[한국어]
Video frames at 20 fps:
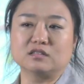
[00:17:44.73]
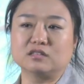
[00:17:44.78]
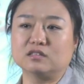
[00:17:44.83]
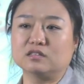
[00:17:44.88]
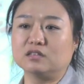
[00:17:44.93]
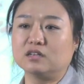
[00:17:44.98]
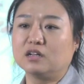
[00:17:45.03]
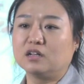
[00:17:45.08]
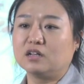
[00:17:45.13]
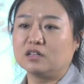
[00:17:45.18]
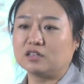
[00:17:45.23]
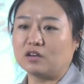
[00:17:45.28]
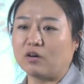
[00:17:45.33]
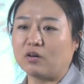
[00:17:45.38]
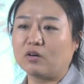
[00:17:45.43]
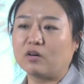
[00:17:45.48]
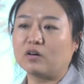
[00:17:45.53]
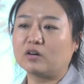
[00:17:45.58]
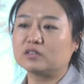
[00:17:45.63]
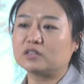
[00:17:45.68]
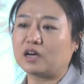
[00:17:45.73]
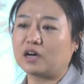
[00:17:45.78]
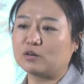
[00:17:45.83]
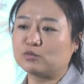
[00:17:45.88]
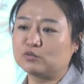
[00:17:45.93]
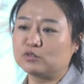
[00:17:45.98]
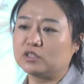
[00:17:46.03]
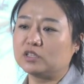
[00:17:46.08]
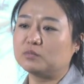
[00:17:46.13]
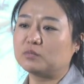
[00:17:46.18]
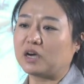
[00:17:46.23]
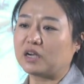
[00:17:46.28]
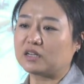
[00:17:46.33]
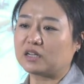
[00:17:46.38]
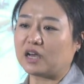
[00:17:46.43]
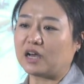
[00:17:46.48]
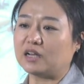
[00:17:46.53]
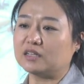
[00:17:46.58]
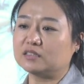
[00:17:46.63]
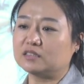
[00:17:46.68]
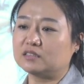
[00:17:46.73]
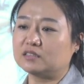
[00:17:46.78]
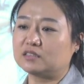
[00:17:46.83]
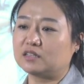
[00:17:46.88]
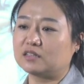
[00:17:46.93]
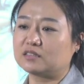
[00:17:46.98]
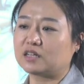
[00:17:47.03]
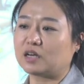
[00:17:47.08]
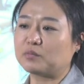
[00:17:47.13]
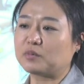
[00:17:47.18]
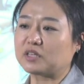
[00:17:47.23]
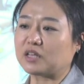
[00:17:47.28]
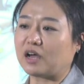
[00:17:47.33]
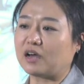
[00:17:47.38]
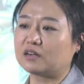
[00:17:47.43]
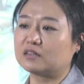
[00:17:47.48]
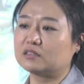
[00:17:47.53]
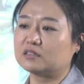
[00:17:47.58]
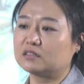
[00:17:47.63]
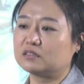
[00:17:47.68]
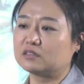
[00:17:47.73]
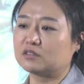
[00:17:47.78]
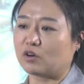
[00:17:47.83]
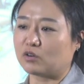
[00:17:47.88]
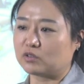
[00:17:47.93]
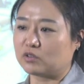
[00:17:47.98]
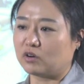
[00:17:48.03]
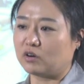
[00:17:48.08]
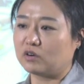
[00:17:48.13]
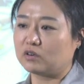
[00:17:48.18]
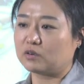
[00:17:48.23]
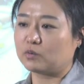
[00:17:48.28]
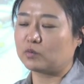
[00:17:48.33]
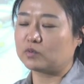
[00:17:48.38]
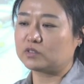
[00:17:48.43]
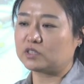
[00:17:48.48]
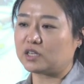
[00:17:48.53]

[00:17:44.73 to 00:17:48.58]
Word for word: 그 영어나 우리말이 아닌 제3의 다른 언어,